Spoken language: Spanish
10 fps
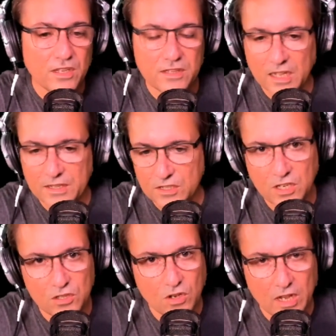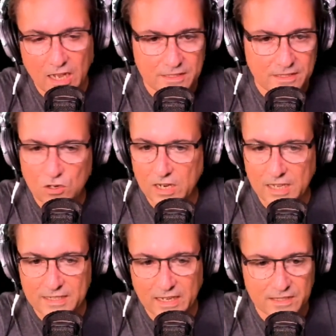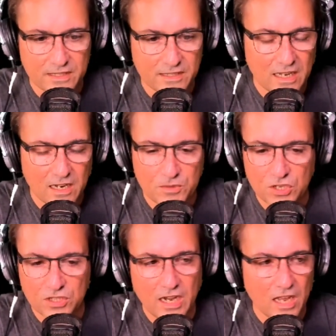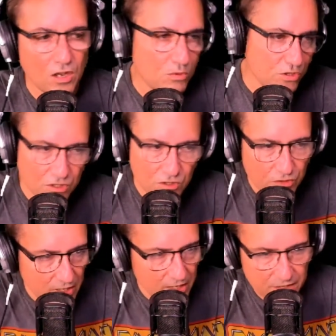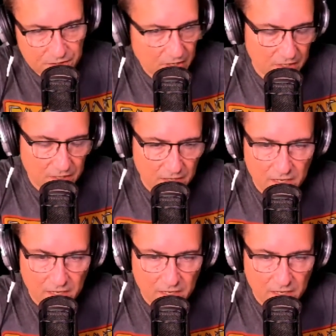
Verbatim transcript: te estás diciendo que hagas algo que la saques. Si sacan la billetera es como diciendo deslisten.